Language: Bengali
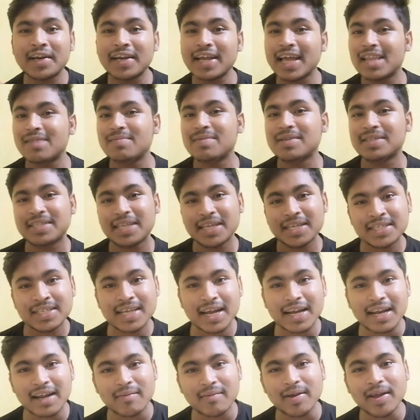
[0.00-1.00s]
রিয়েলমি সিক্স
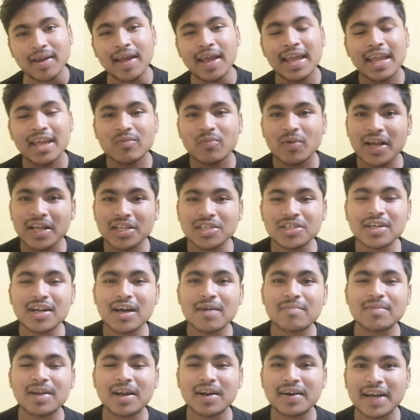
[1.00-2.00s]
আই নামে এবং
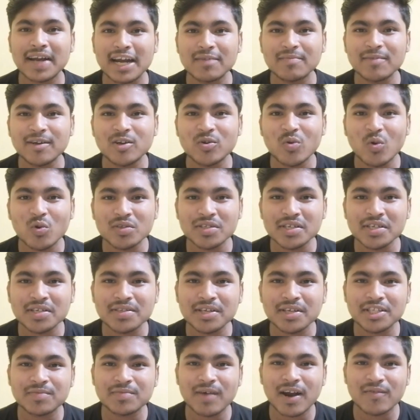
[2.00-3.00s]
এছাড়া আমরা রেডমি নোট
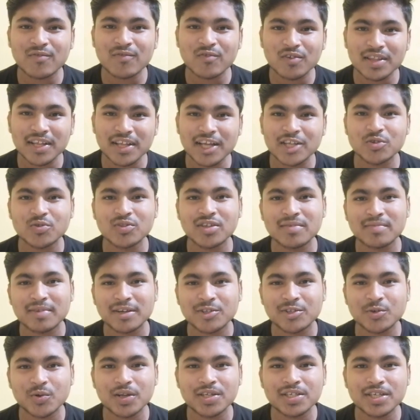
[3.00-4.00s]
সিরিজের স্মার্টফোন দিকে যদি
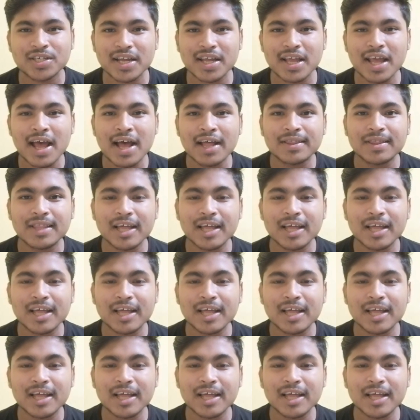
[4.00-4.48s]
আমরা চলে যাই